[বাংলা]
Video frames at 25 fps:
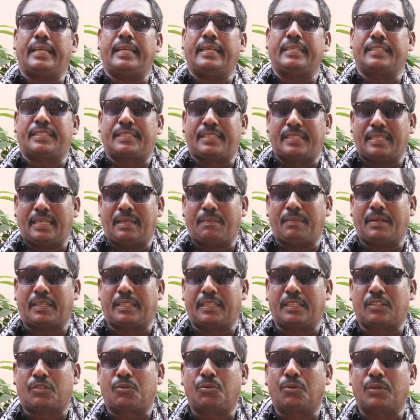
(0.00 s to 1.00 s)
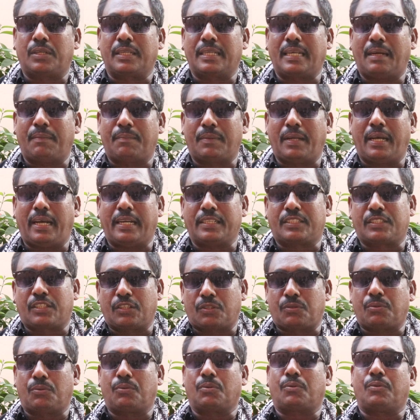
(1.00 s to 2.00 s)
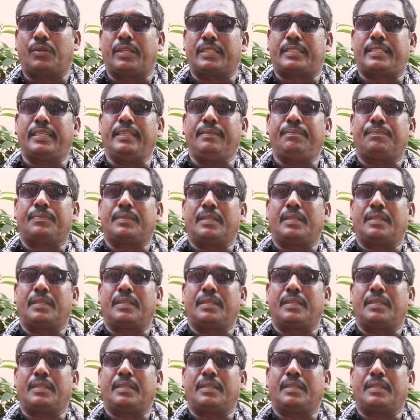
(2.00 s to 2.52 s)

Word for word: এই সিনেমাটির শুটিং আমরা আজকে শুরু করেছি